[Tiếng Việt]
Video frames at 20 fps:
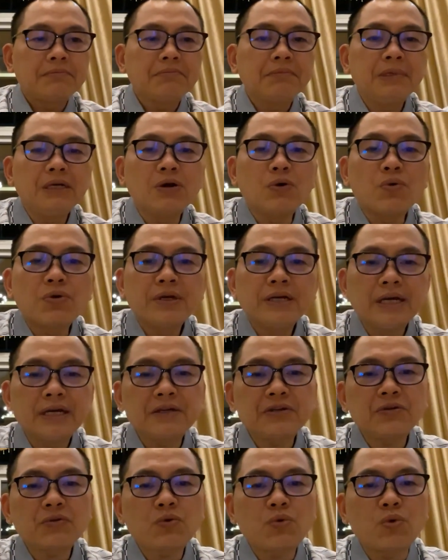biểu
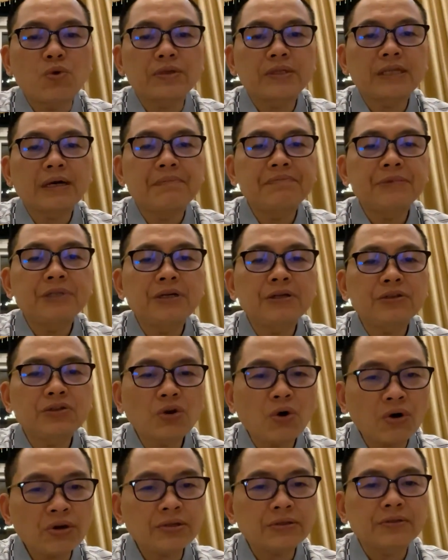hiện của tâm thức
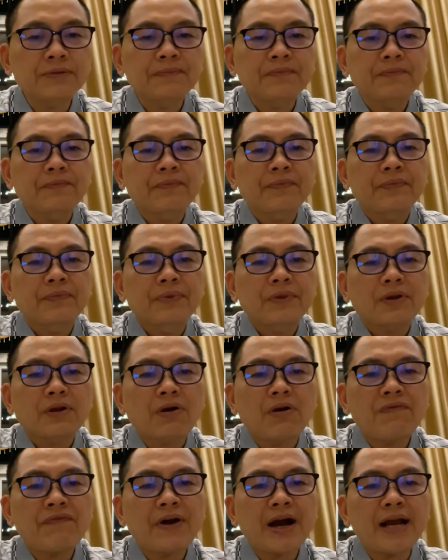tốt
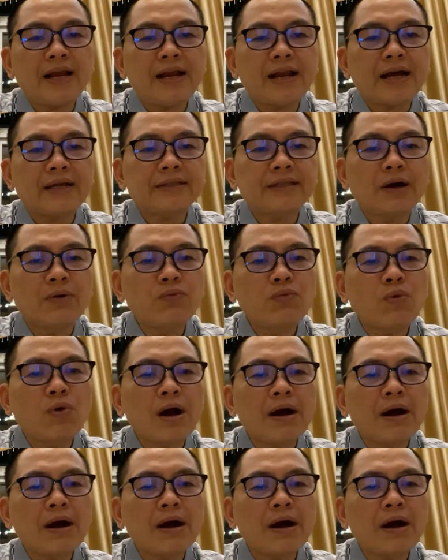có phải là thông